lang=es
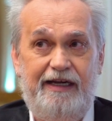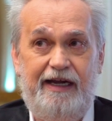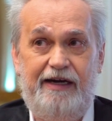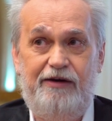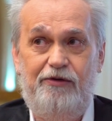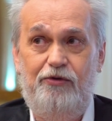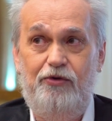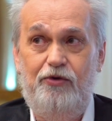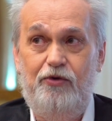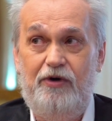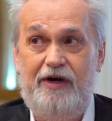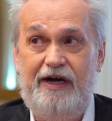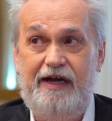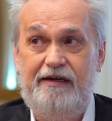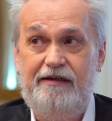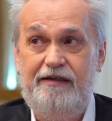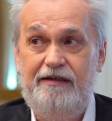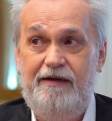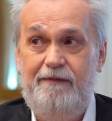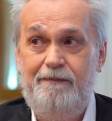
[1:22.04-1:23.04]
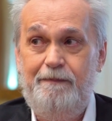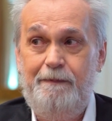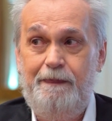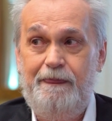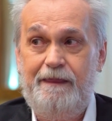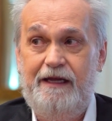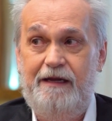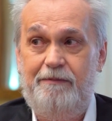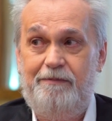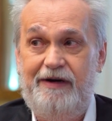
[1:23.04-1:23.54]
en un lugar
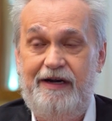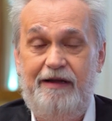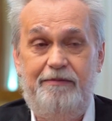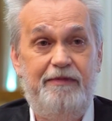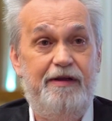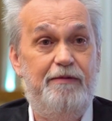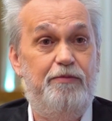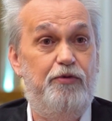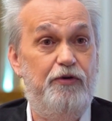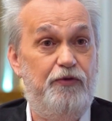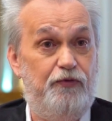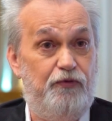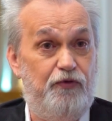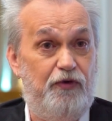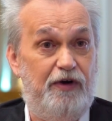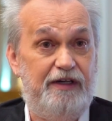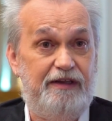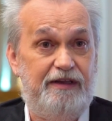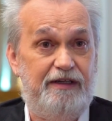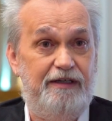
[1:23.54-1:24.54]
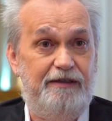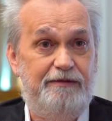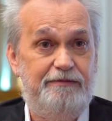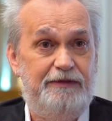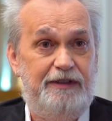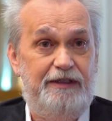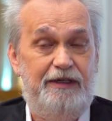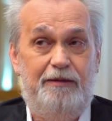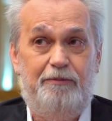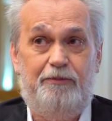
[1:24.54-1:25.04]
que para mí es muy
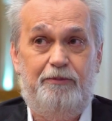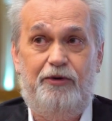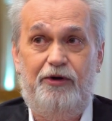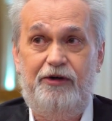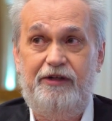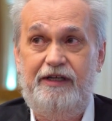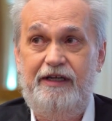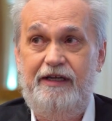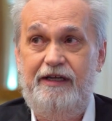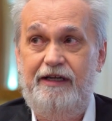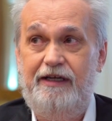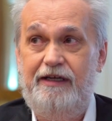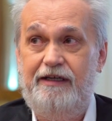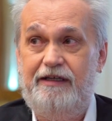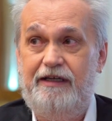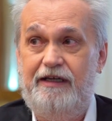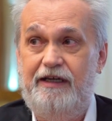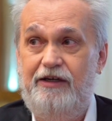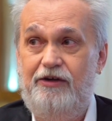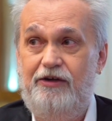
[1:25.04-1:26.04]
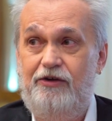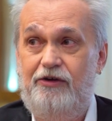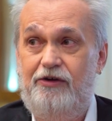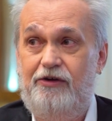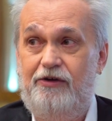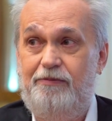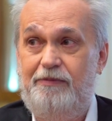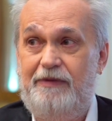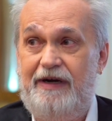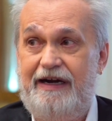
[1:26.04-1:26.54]
fuerte porque
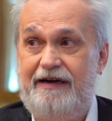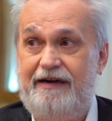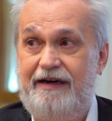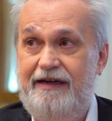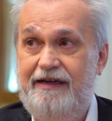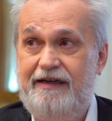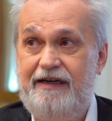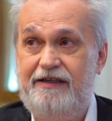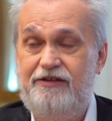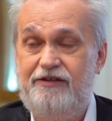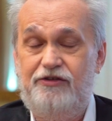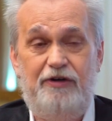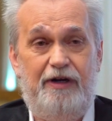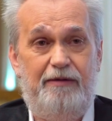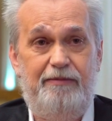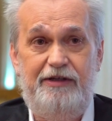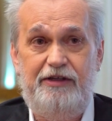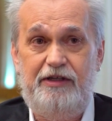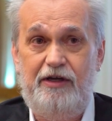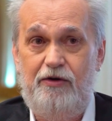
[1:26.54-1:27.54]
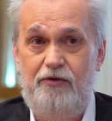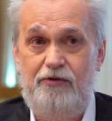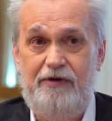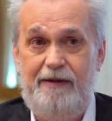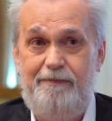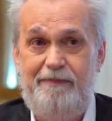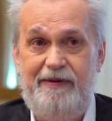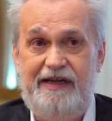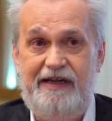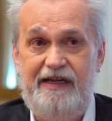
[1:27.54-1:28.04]
quiero arrancar solamente con
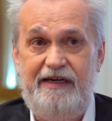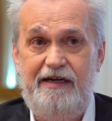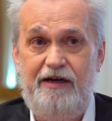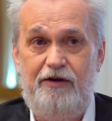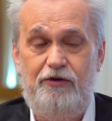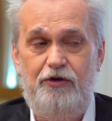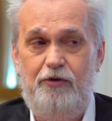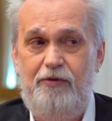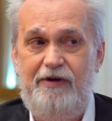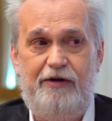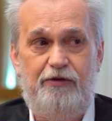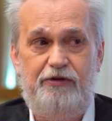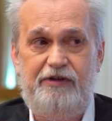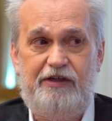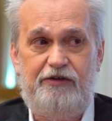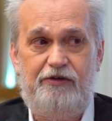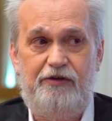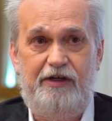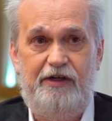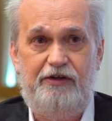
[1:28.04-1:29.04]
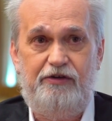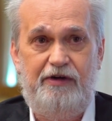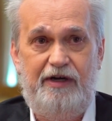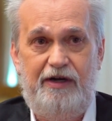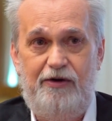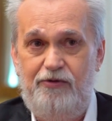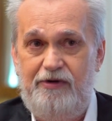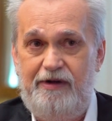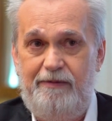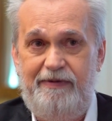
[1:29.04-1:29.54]
una pequeña, no voy a contar toda la
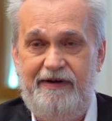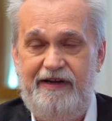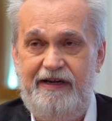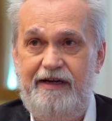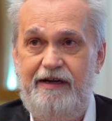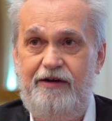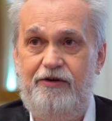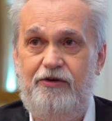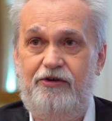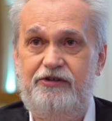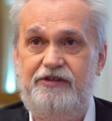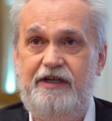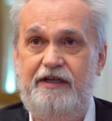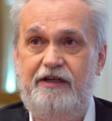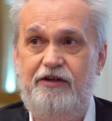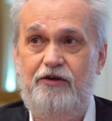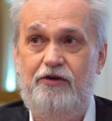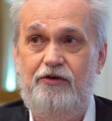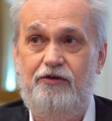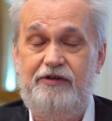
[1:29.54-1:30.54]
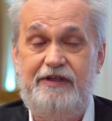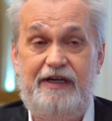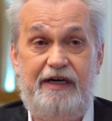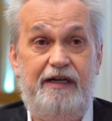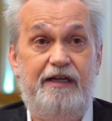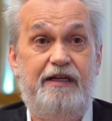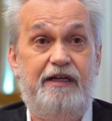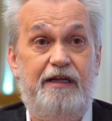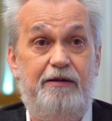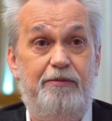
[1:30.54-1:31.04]
historia, una pequeña cosa. Quiero
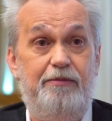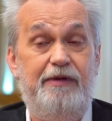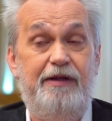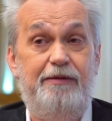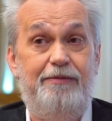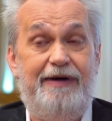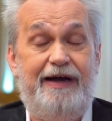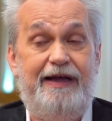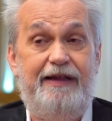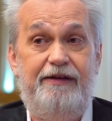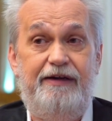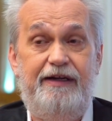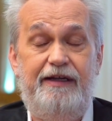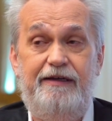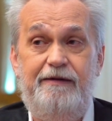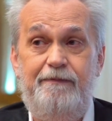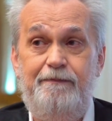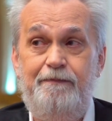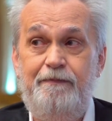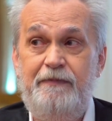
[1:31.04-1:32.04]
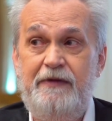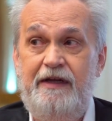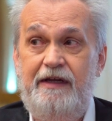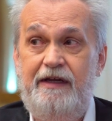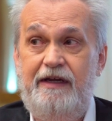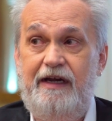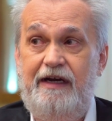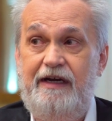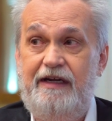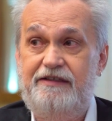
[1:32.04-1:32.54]
contarles que mi madre
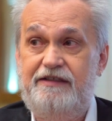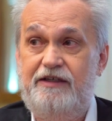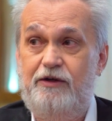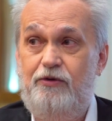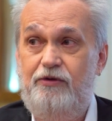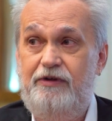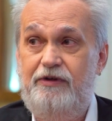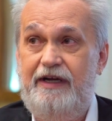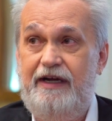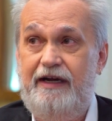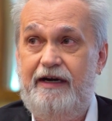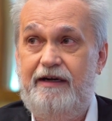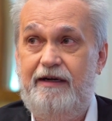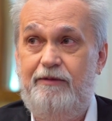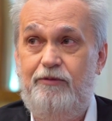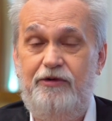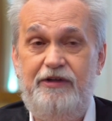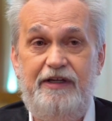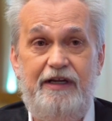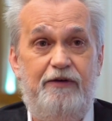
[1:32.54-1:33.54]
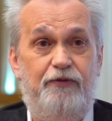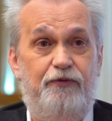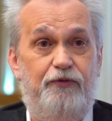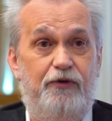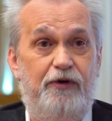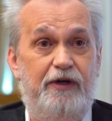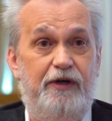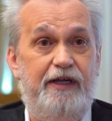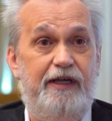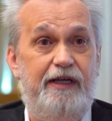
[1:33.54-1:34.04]
en la Segunda Guerra Mundial
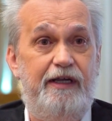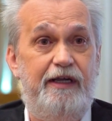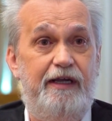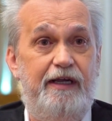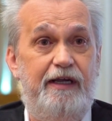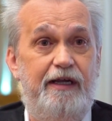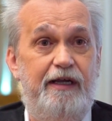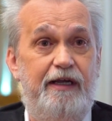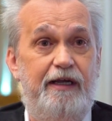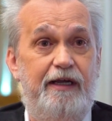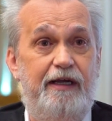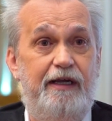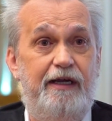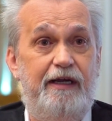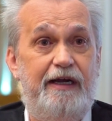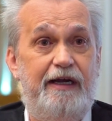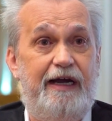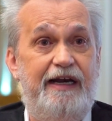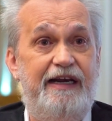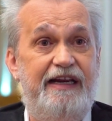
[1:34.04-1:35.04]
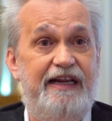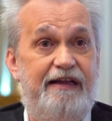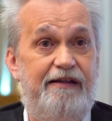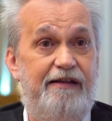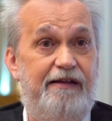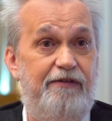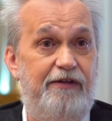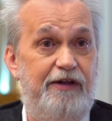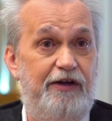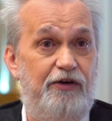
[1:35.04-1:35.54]
fue eh,
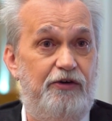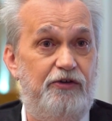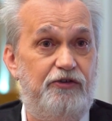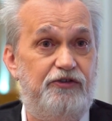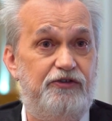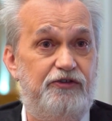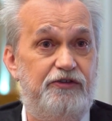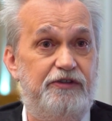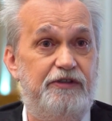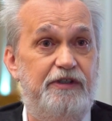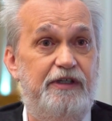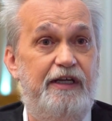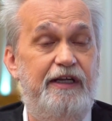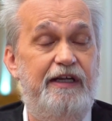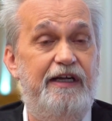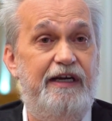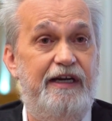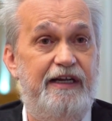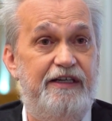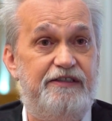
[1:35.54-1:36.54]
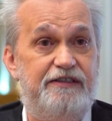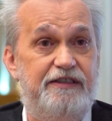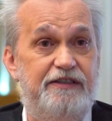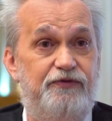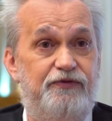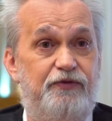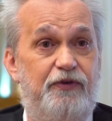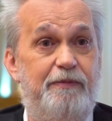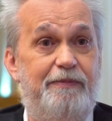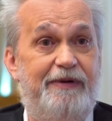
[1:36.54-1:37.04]
aliada de los
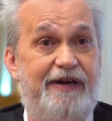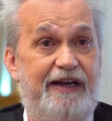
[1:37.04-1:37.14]
ingleses, fue